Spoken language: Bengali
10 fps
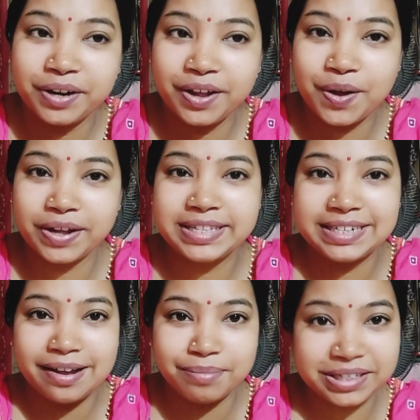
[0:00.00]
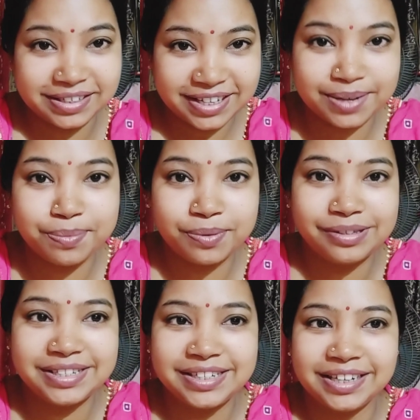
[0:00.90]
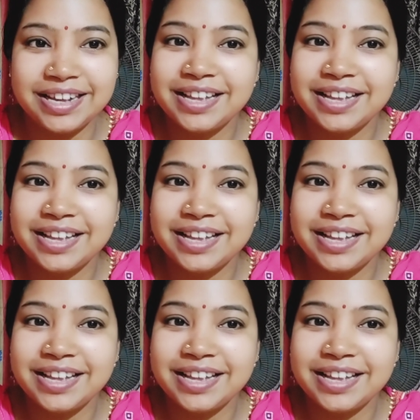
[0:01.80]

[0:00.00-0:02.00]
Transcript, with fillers: মনে হয় যে আমি ঠিক বলছি